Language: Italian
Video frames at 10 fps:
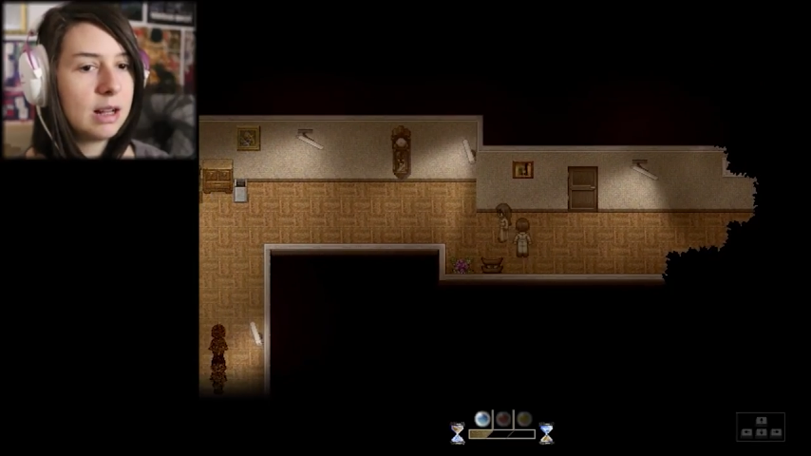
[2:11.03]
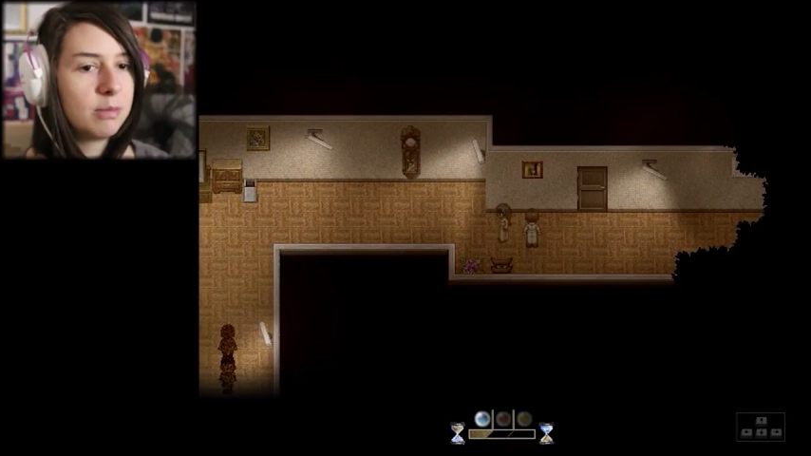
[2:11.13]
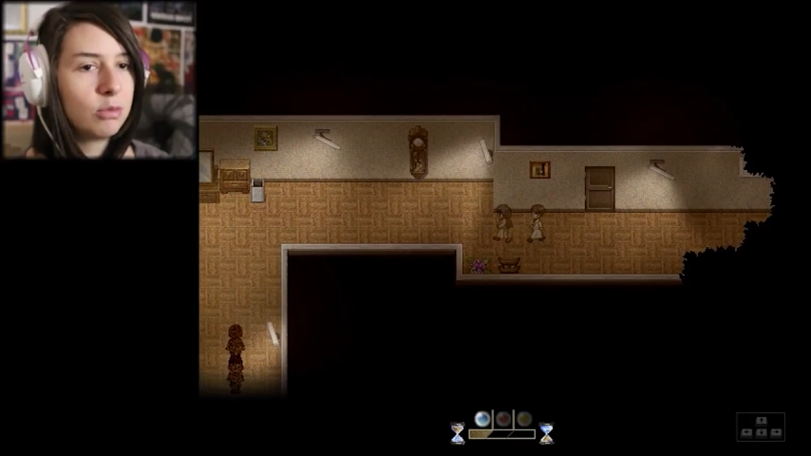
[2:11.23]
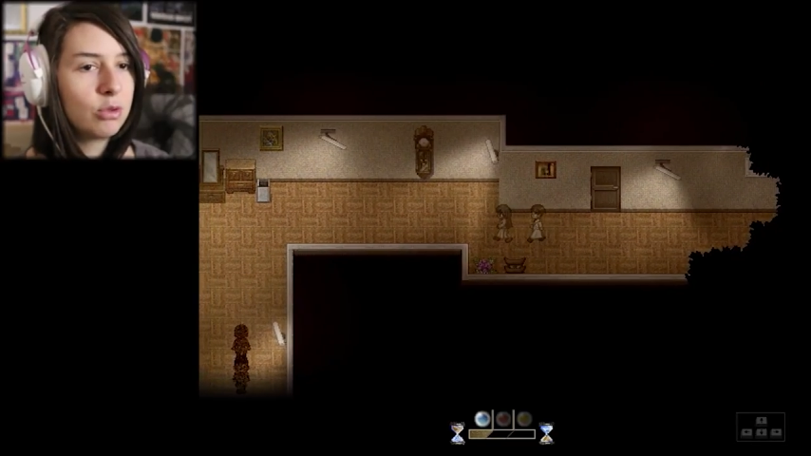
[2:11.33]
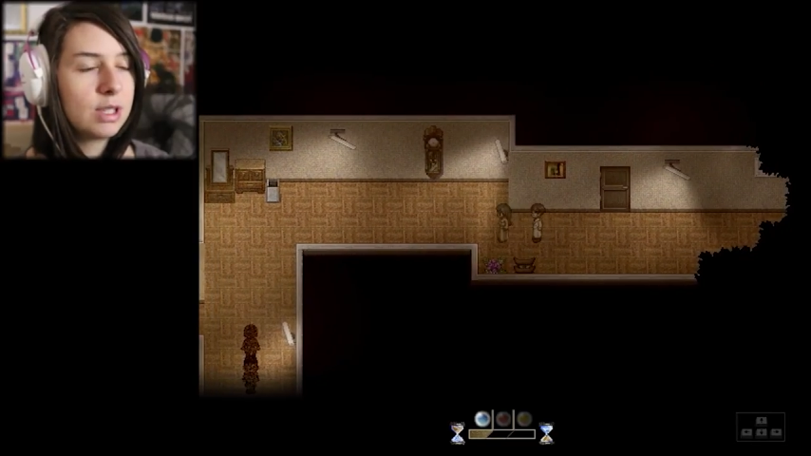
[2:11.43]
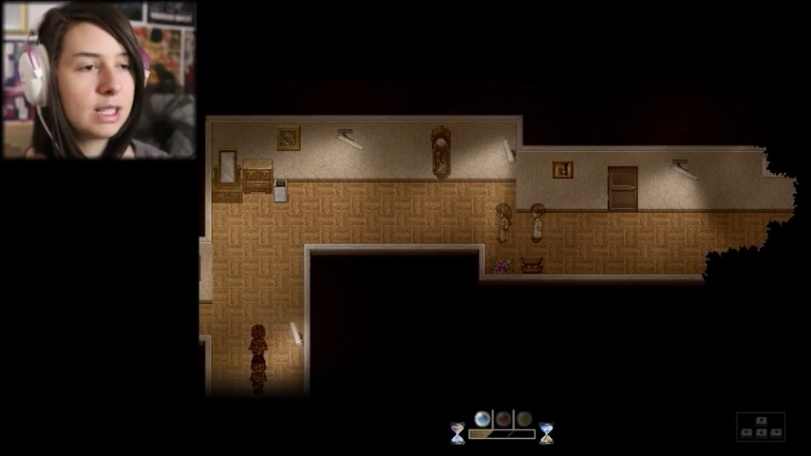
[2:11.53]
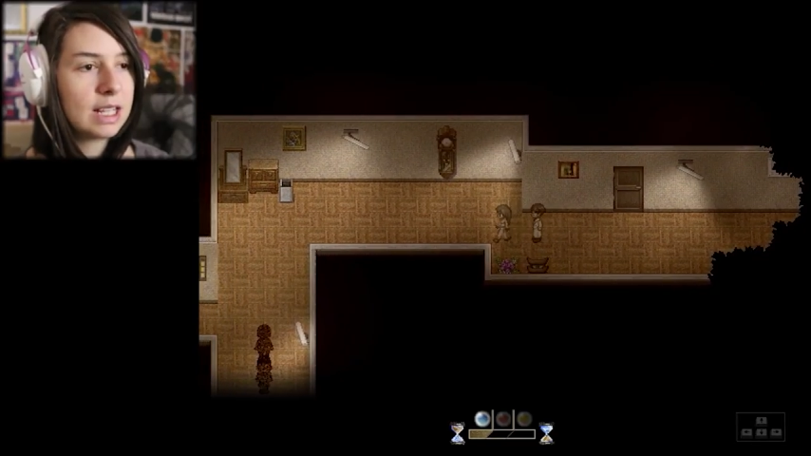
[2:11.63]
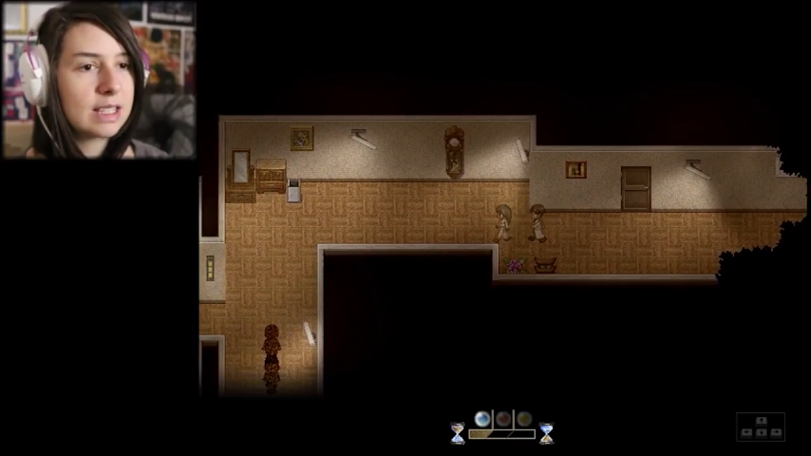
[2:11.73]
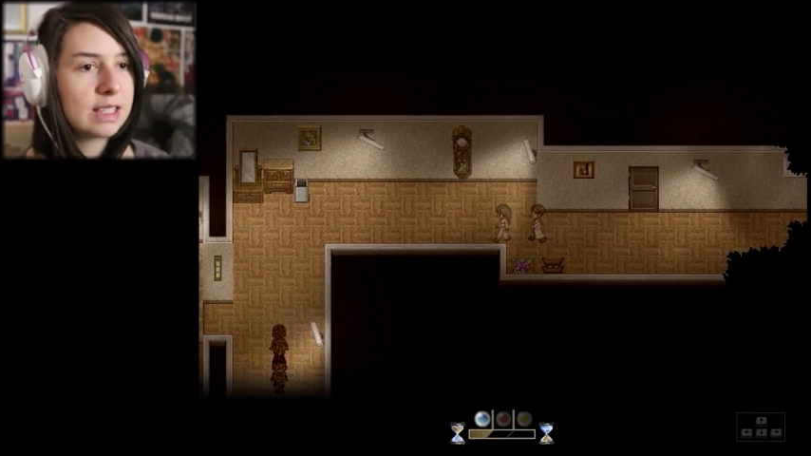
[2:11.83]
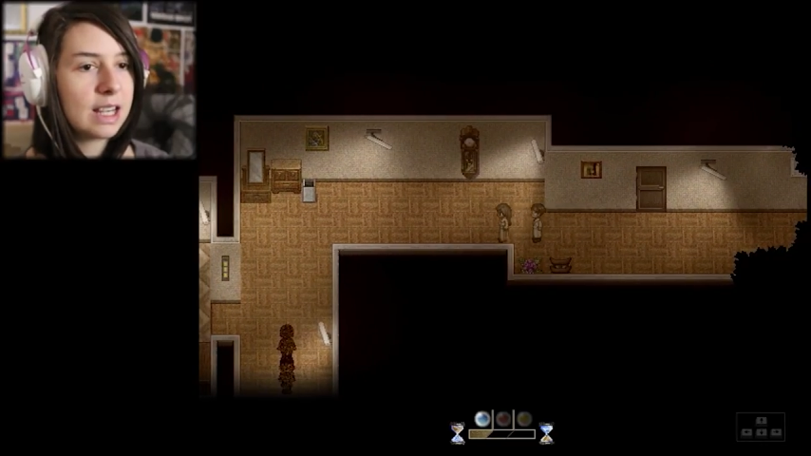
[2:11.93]

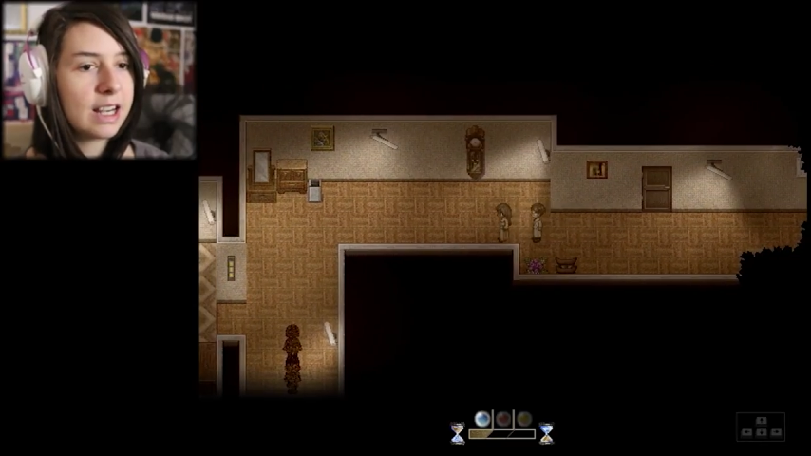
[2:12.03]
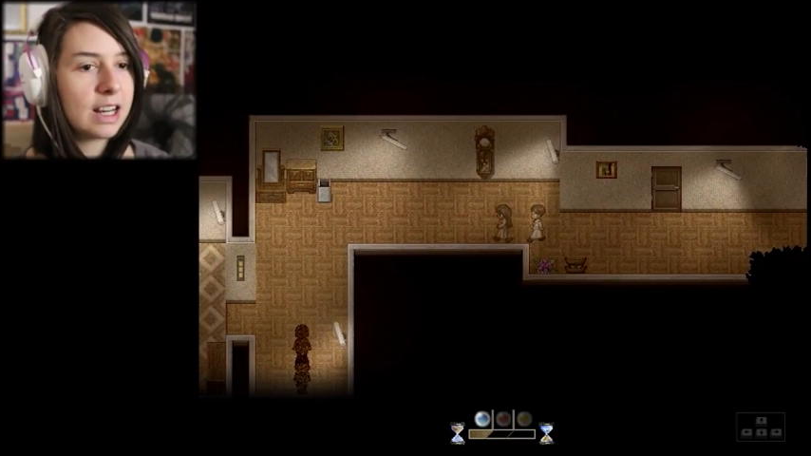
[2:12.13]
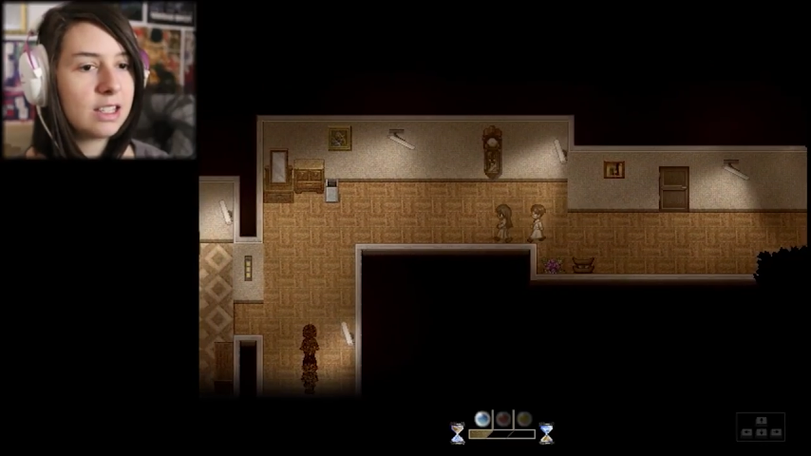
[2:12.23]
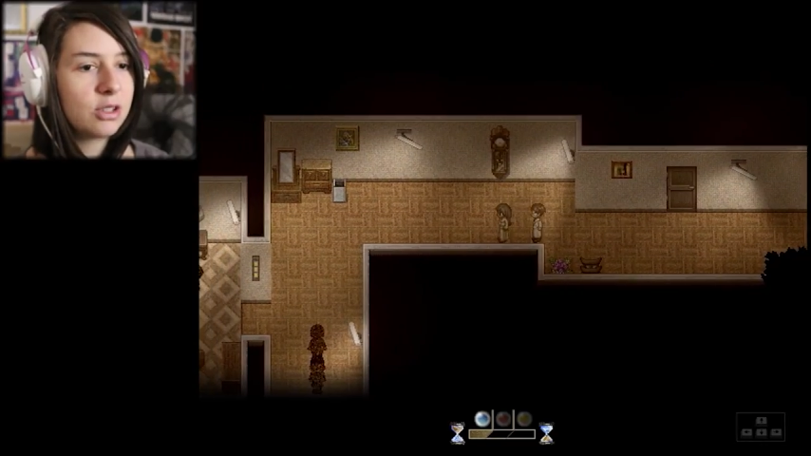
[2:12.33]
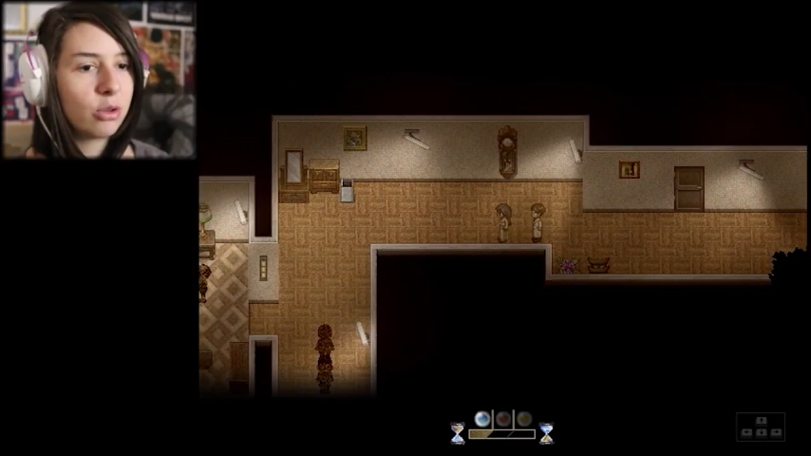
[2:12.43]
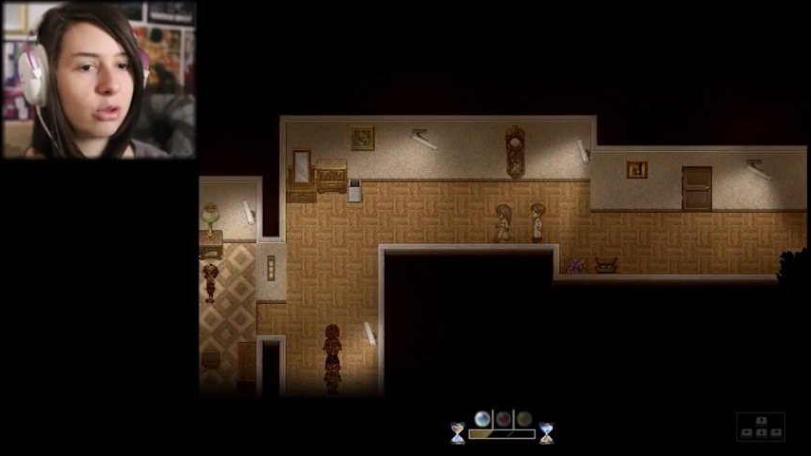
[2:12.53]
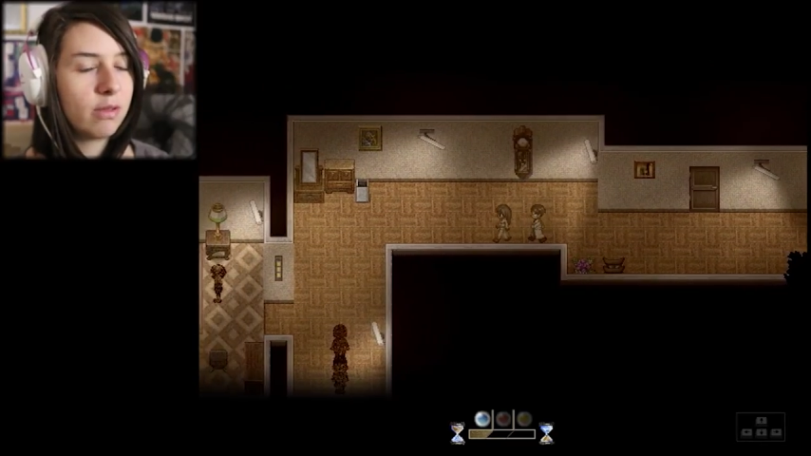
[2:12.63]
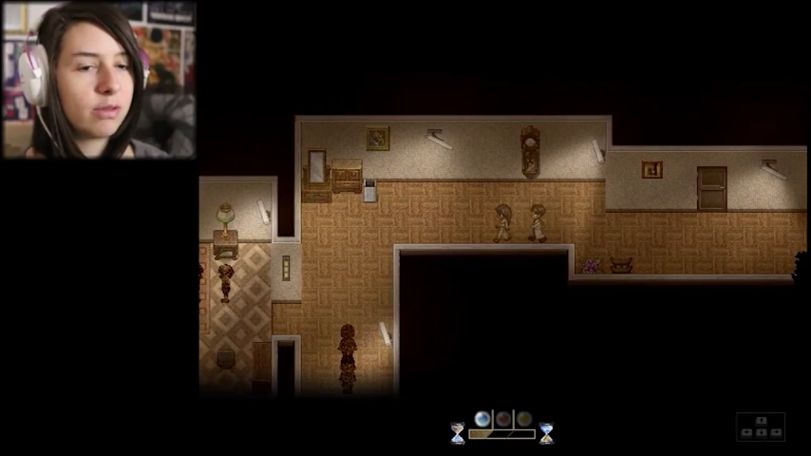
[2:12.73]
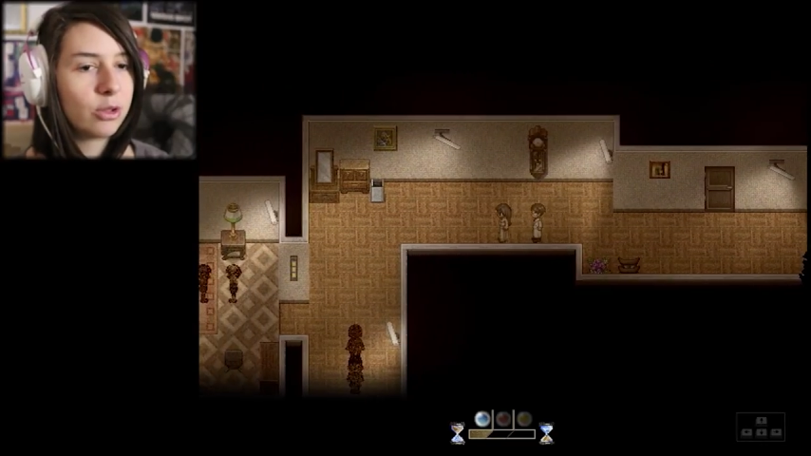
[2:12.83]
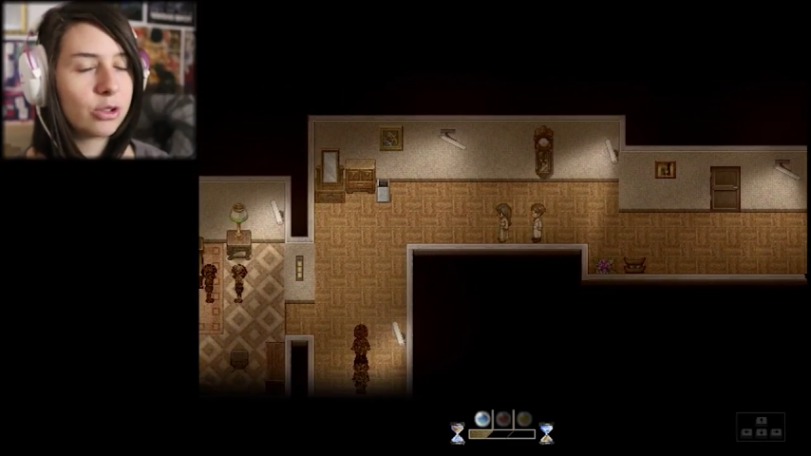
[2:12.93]
musica strana di
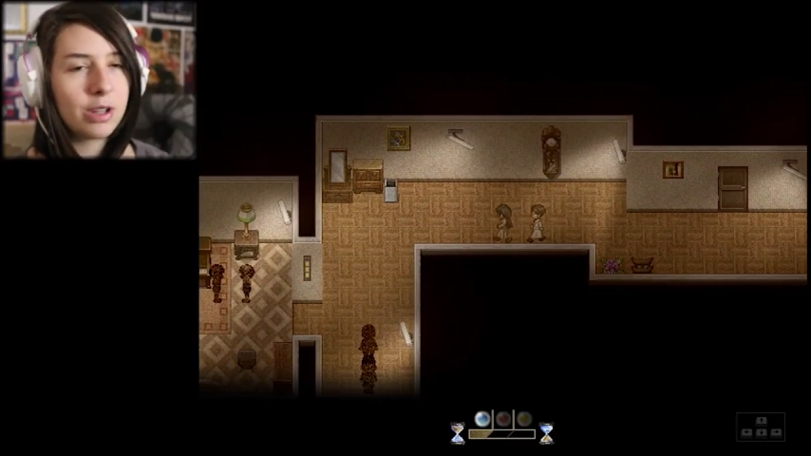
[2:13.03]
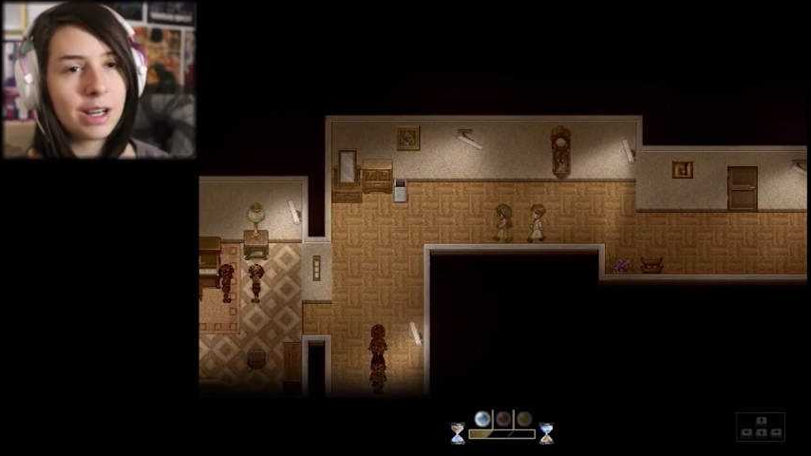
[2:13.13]
sottofondo,